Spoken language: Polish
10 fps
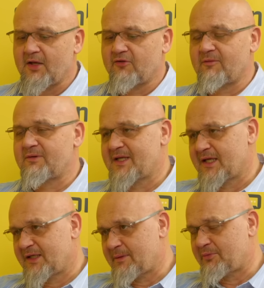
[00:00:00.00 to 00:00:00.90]
żeby ta
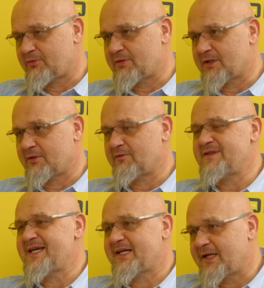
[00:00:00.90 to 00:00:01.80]
ekipa prokuratorów
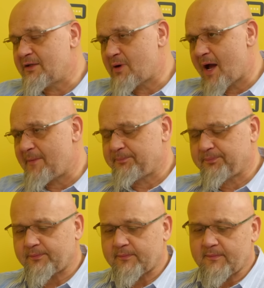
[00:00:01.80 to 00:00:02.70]
nie kryła
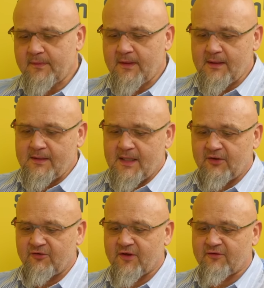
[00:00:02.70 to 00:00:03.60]

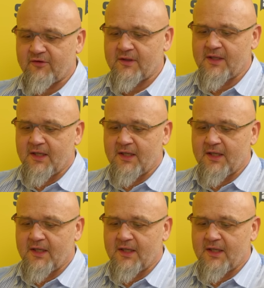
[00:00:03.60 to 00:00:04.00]
jakichś rzeczy.